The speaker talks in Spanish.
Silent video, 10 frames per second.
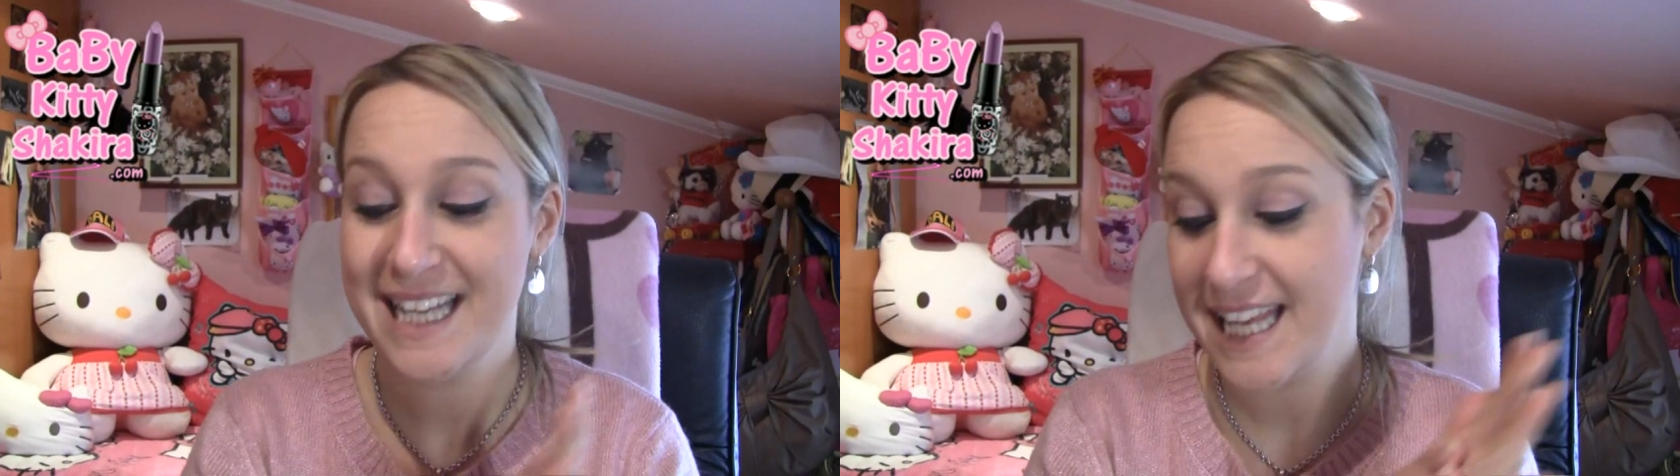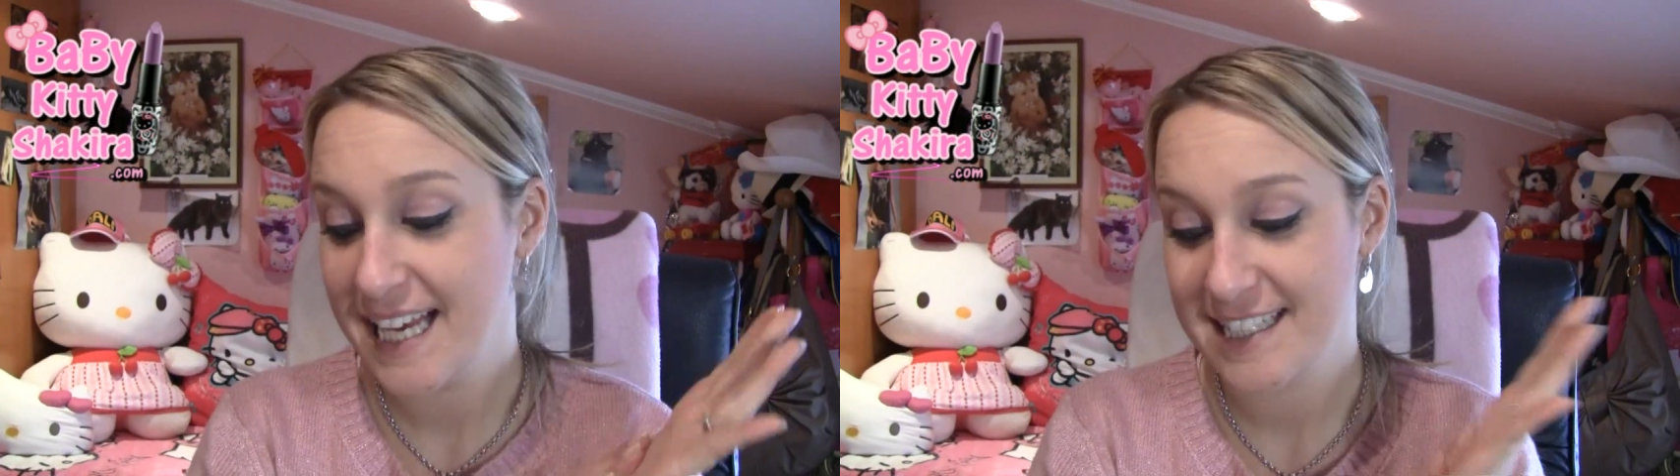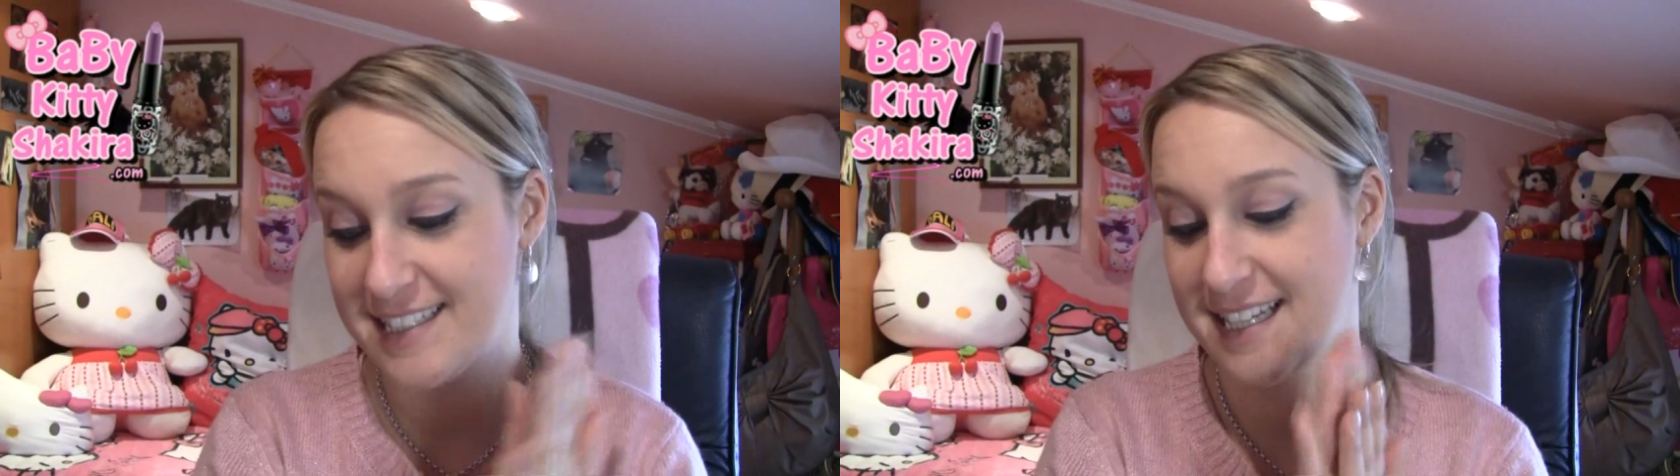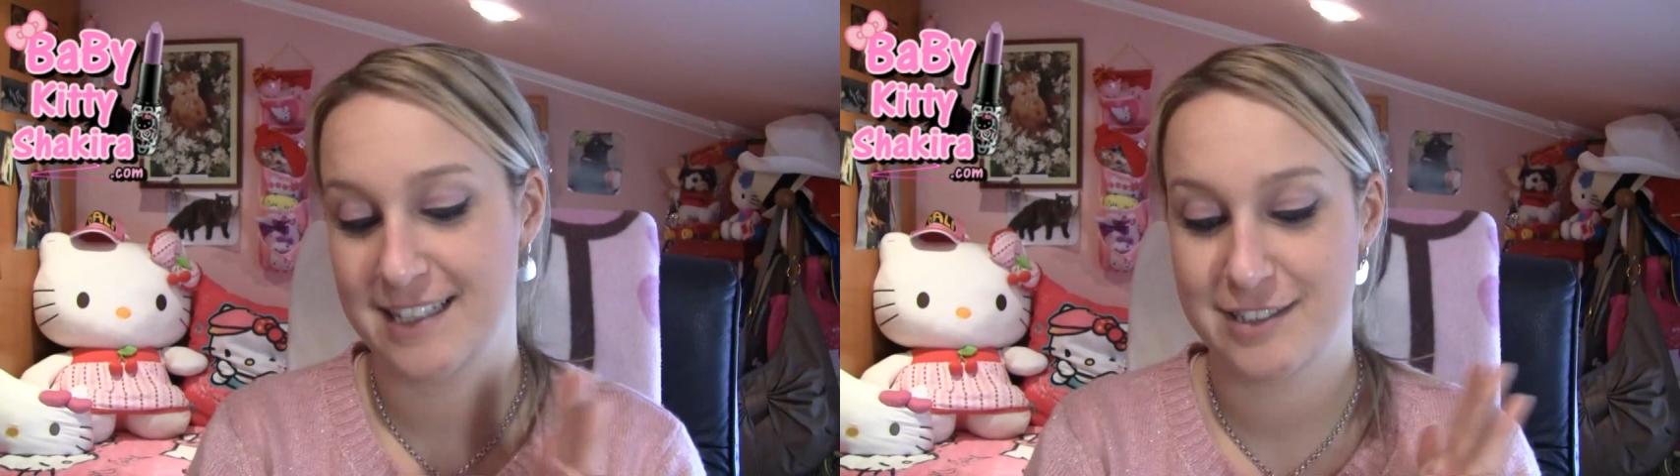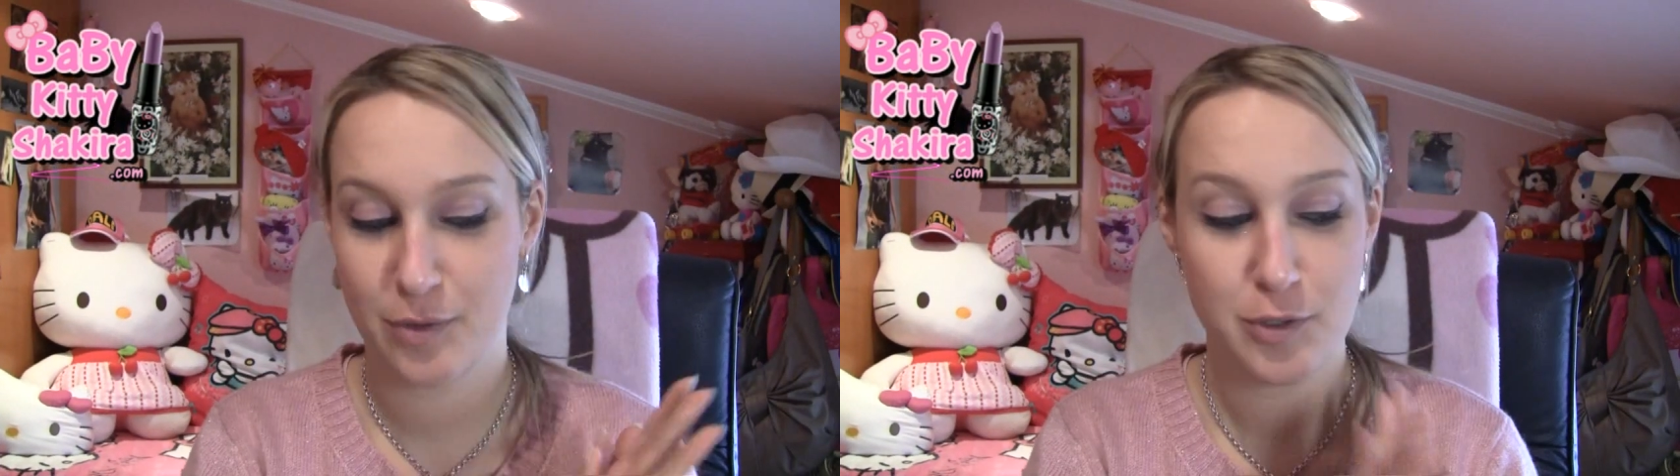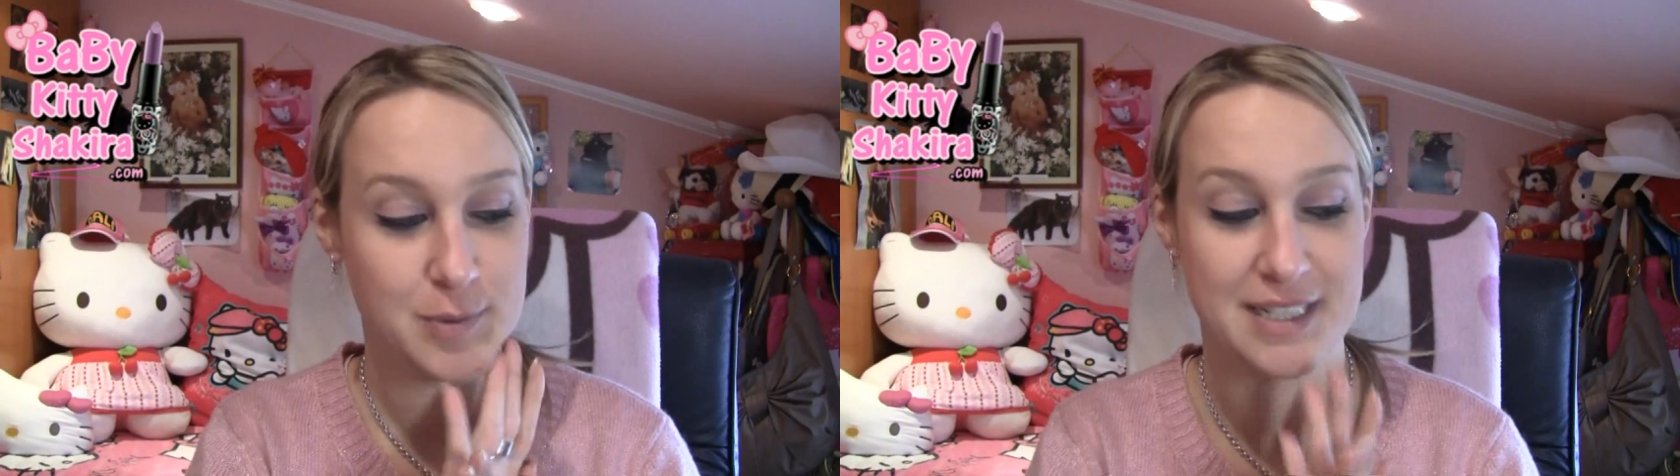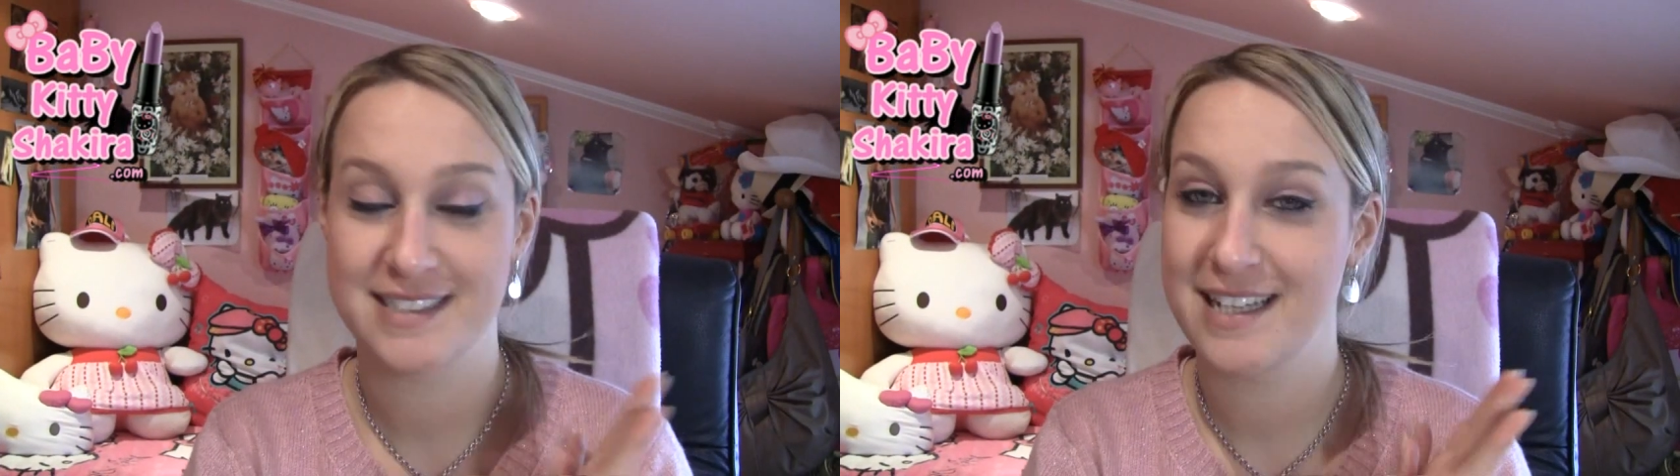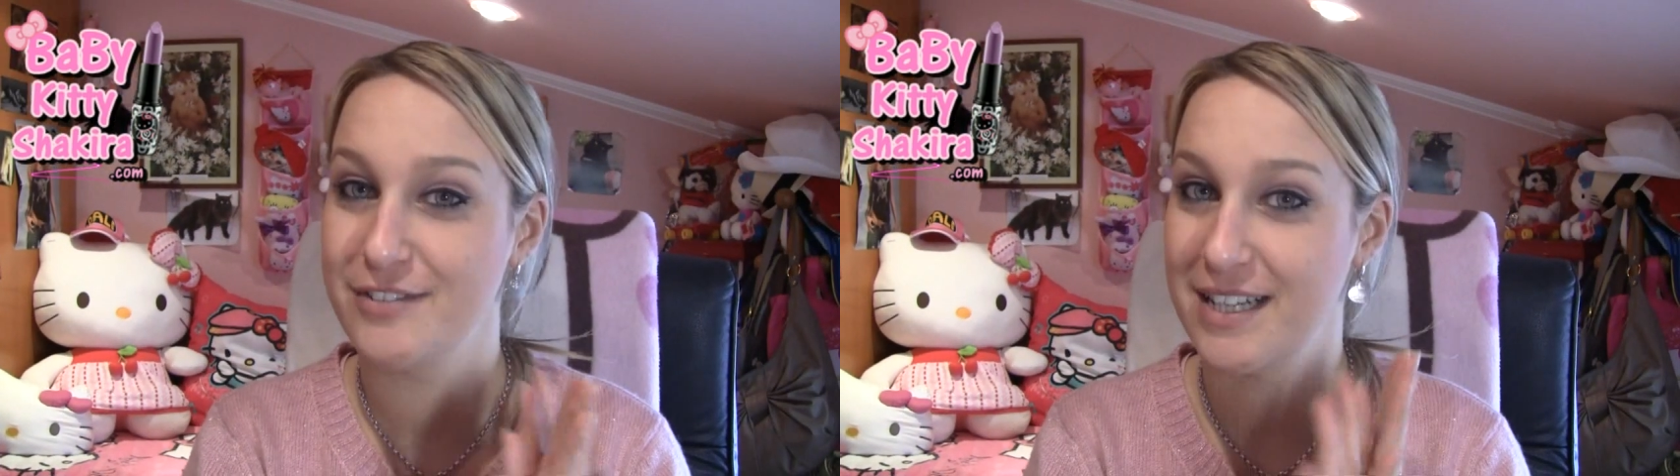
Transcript: y en este caso os voy a enseñar